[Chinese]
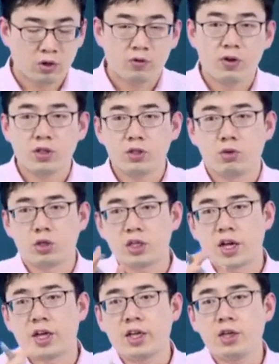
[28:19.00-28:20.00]
放我生
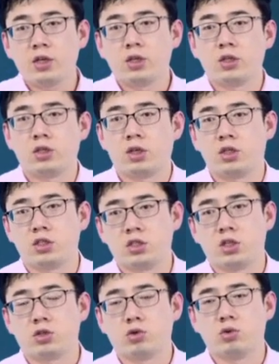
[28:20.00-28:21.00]
产 A。得十
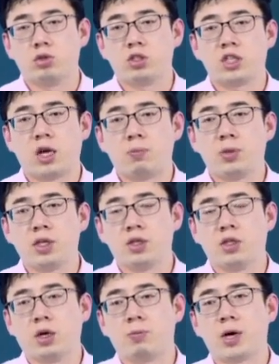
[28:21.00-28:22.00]
的收入，生产 B
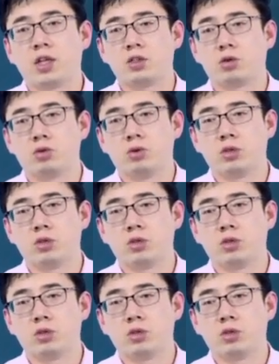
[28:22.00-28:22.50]
得八的收入，